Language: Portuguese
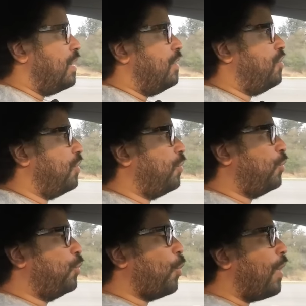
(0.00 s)
de
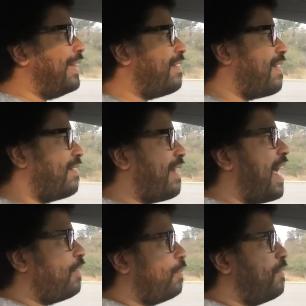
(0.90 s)
todas as
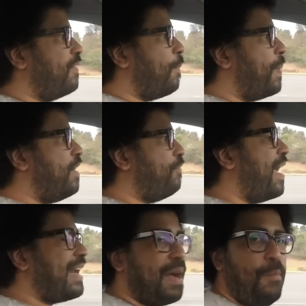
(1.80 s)
áreas, uma visão
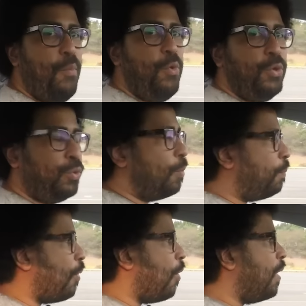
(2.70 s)
periférica muito
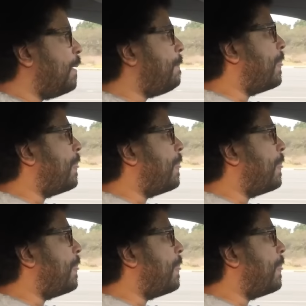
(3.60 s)
boa.